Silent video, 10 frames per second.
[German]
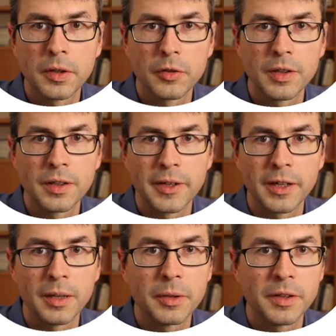hier steht eine
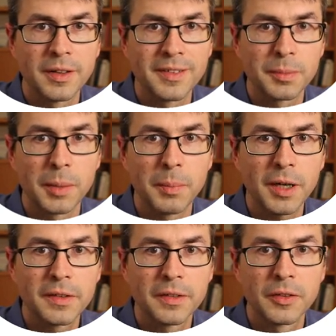Variable, die nenne ich mal
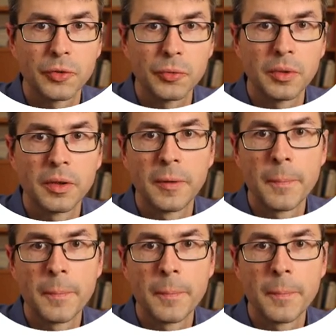max, do,